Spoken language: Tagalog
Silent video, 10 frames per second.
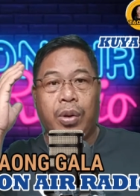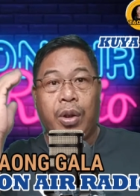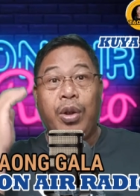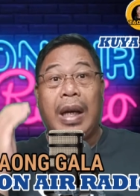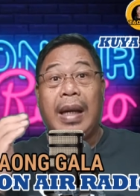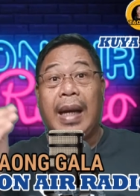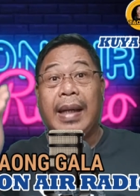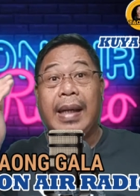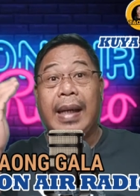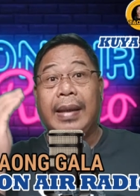Yun ang
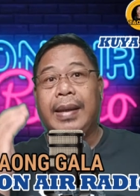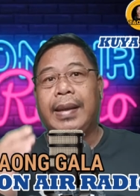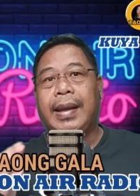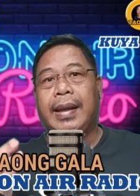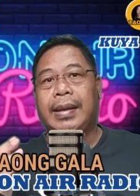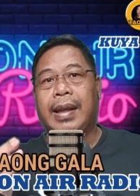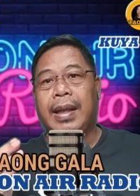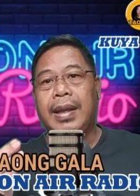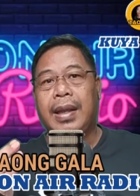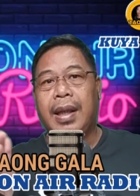laging nagdidikta sa
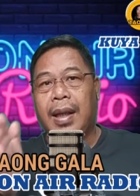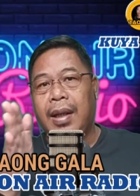kanya na,